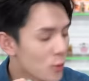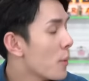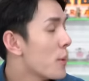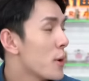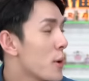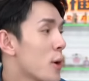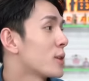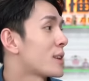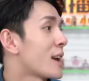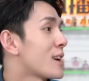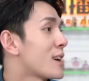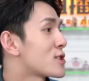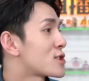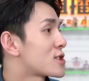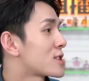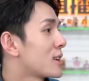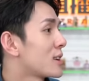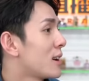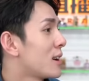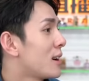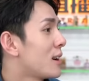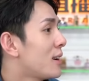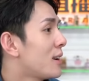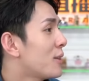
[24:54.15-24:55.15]
我没有但
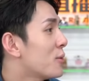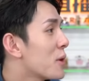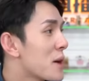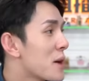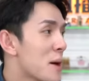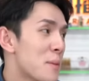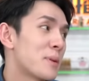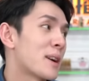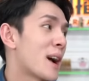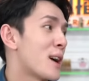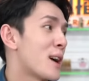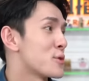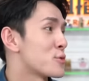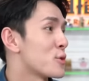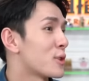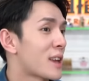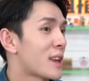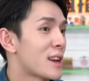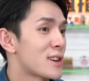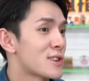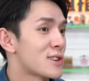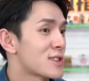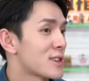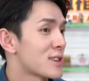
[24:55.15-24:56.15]
是了，我也不敢
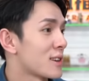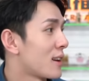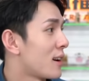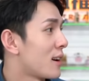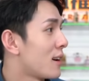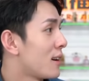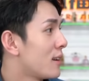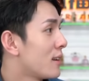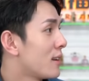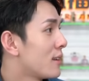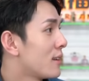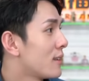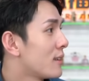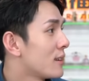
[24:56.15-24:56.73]
说但是了。